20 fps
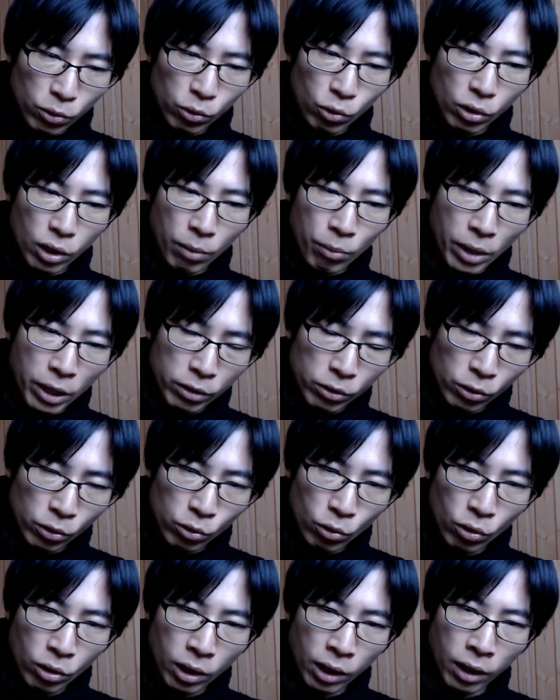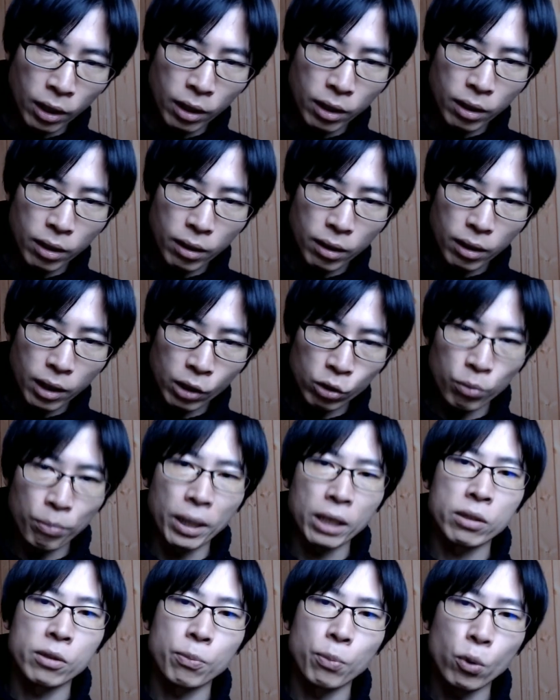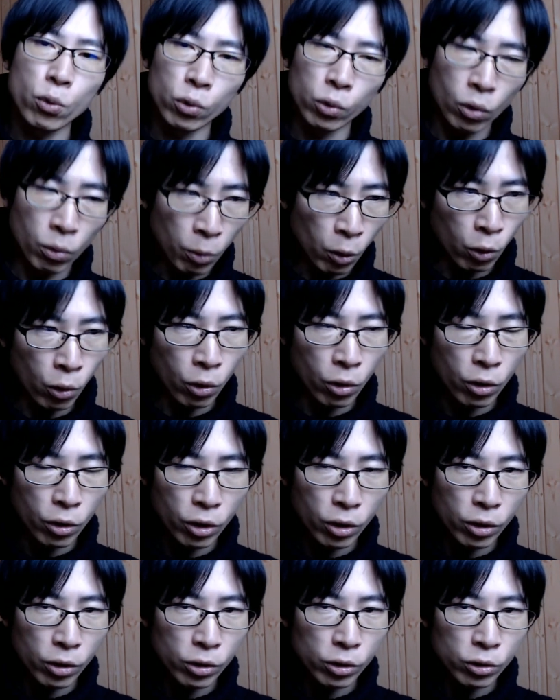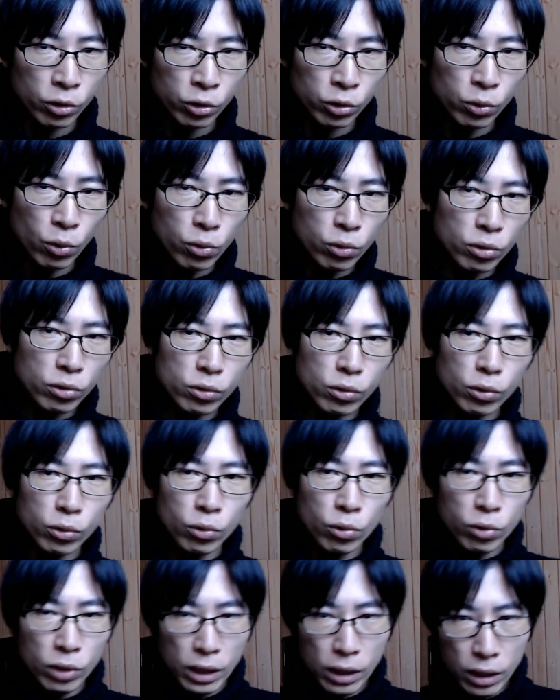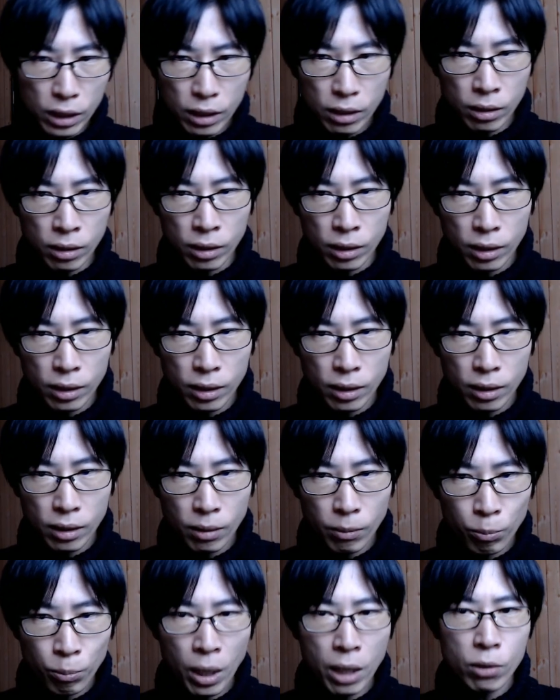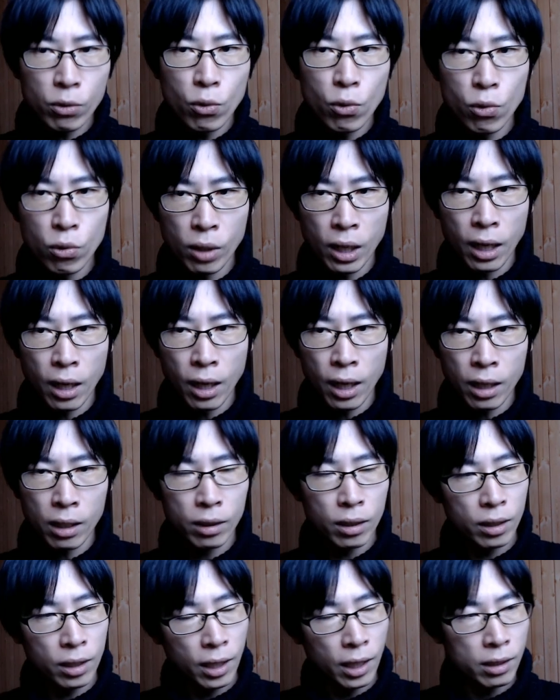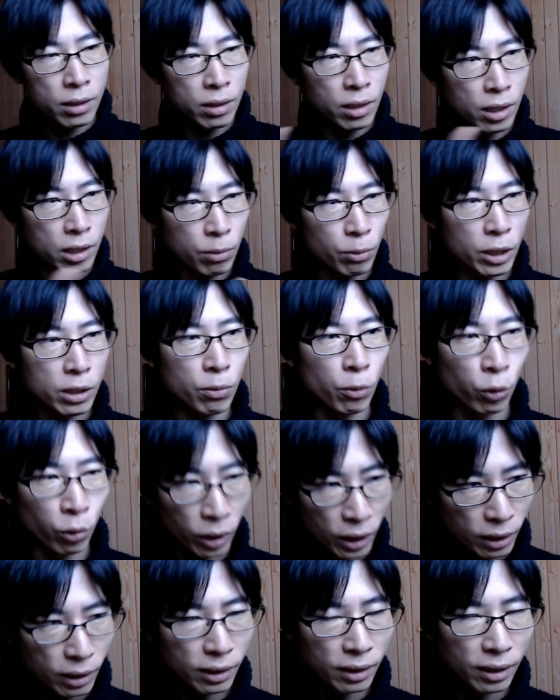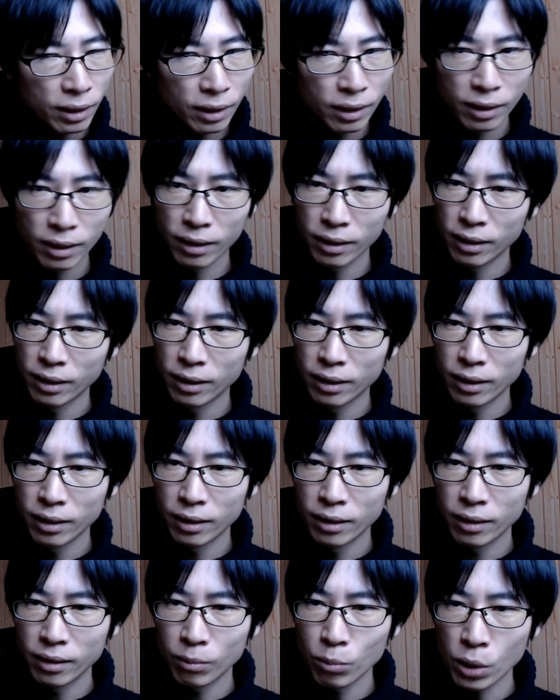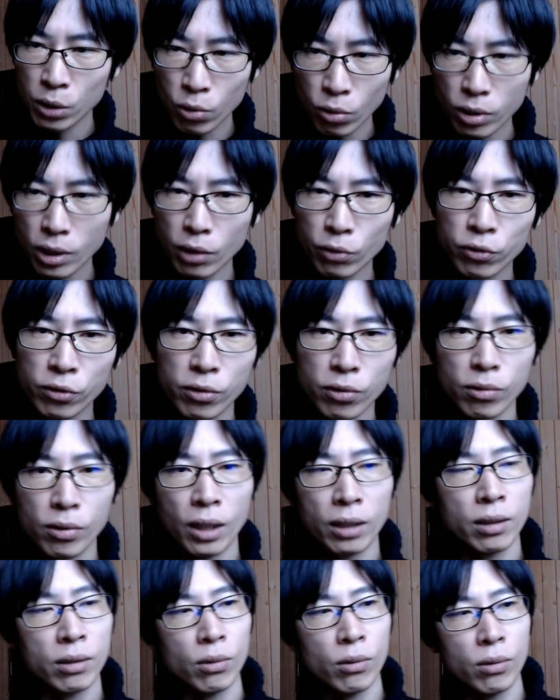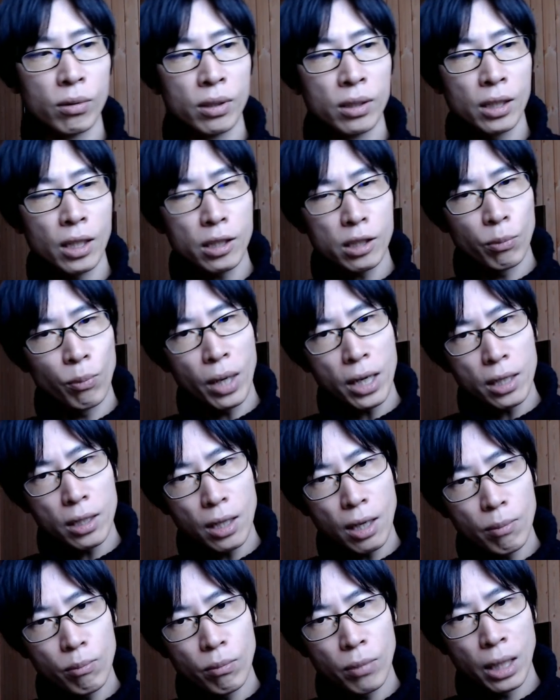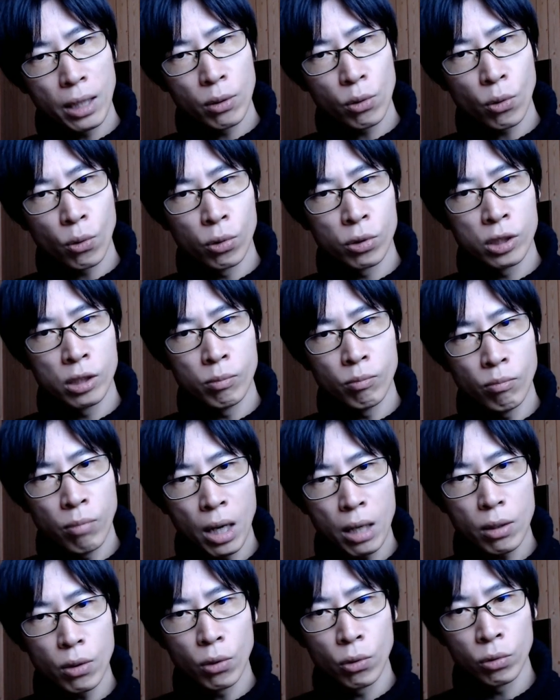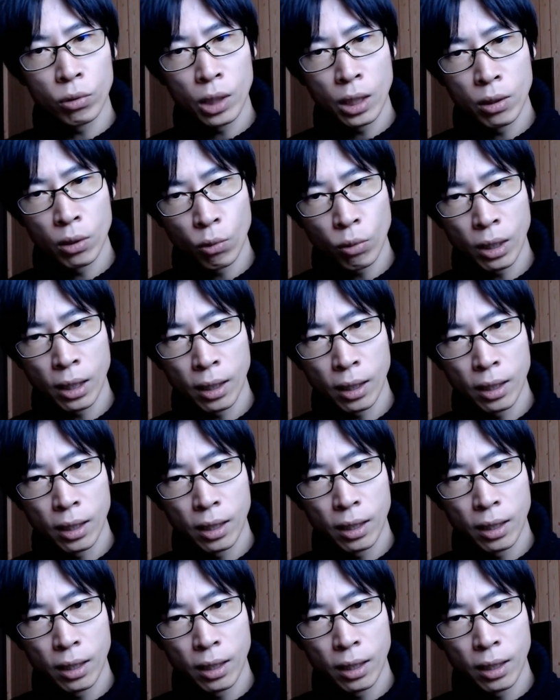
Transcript: とか免許証とか、あとパスポートも、取得の時に番号が新たに発生しますもんね。まあ、それが普通なんですよ。しかし、マイナンバーの個人番号っていうのは、